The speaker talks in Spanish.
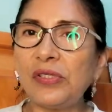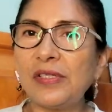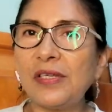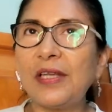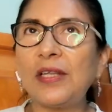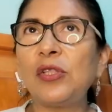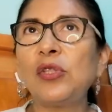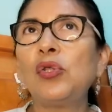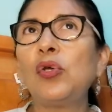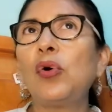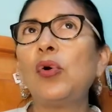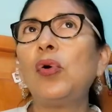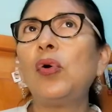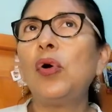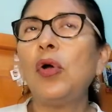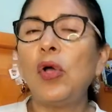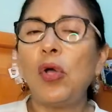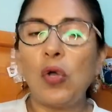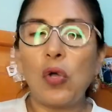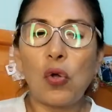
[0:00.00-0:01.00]

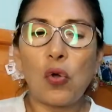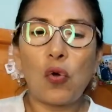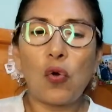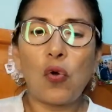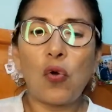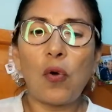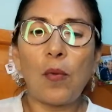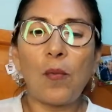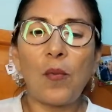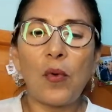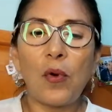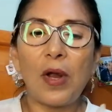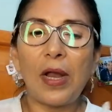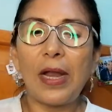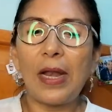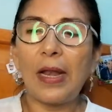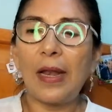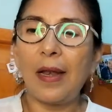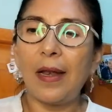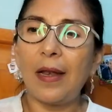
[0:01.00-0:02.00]
siento como
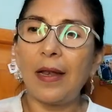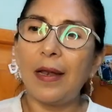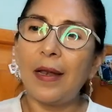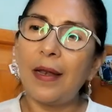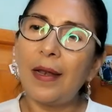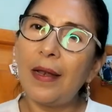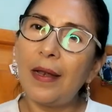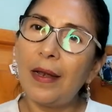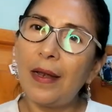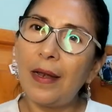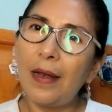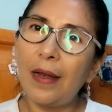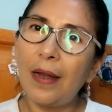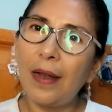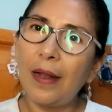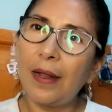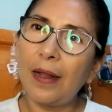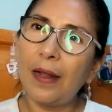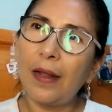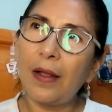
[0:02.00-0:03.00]
el
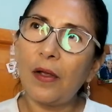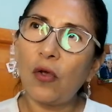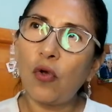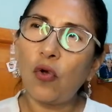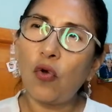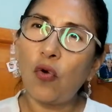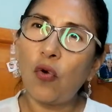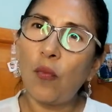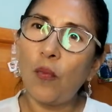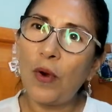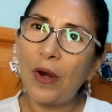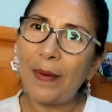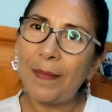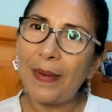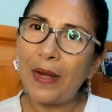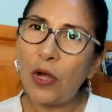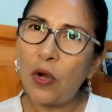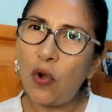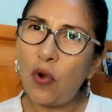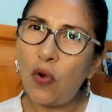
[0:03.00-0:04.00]
como el
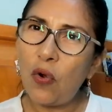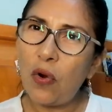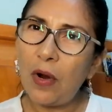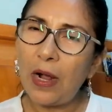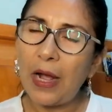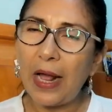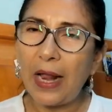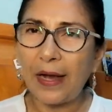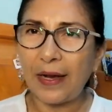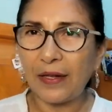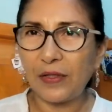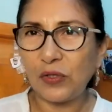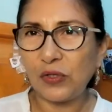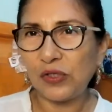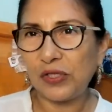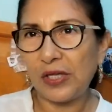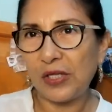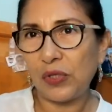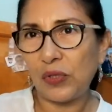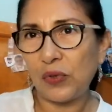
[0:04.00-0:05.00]
melón, al
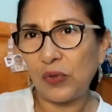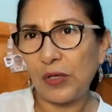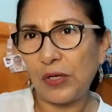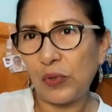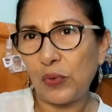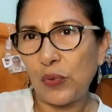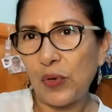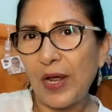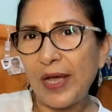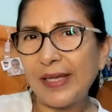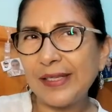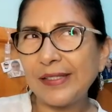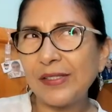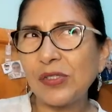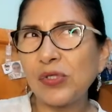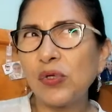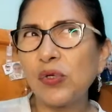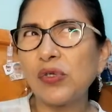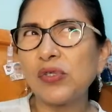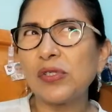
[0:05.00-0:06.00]
rato siento el
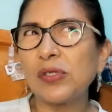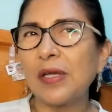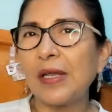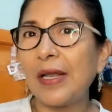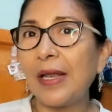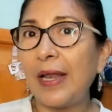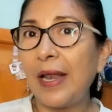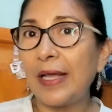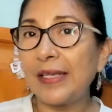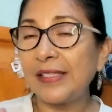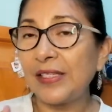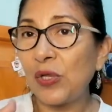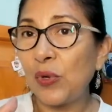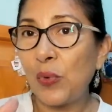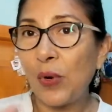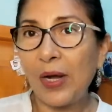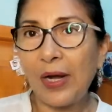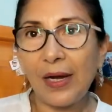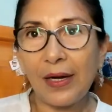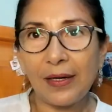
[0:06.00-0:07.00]
durazno, la
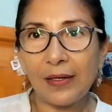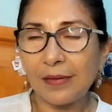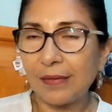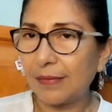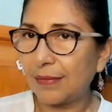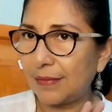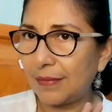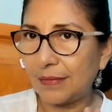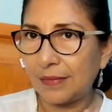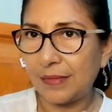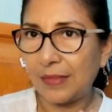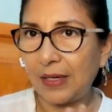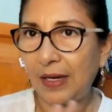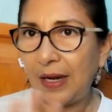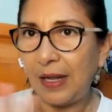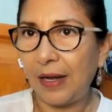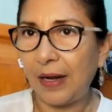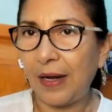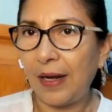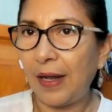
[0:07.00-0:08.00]
ciruela
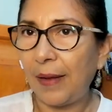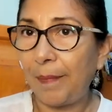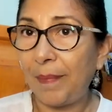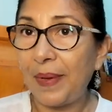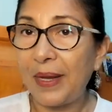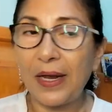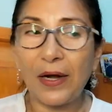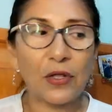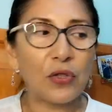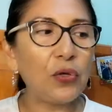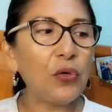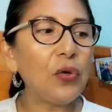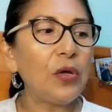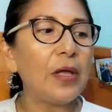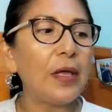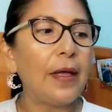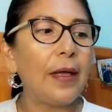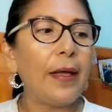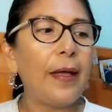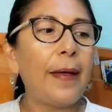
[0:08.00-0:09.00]
la,
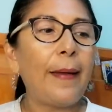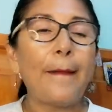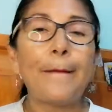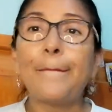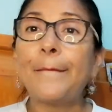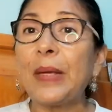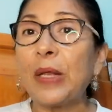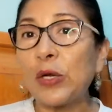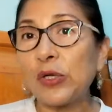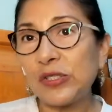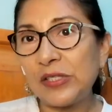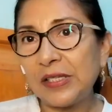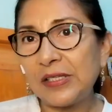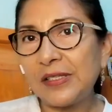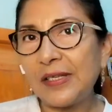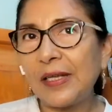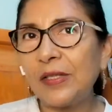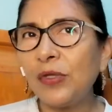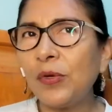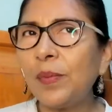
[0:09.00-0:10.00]
pierdo, pero
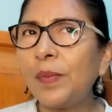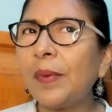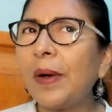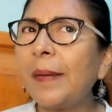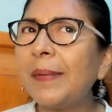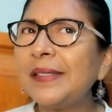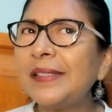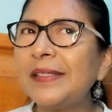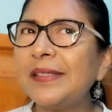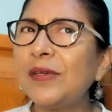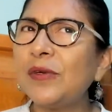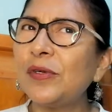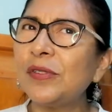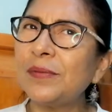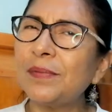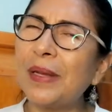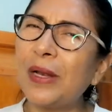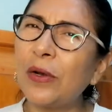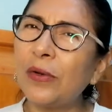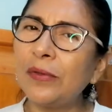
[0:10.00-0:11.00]
sí siento, a veces digo
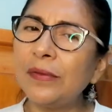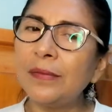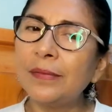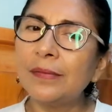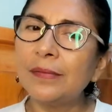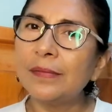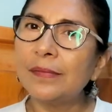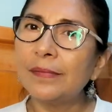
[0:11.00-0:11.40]
es melón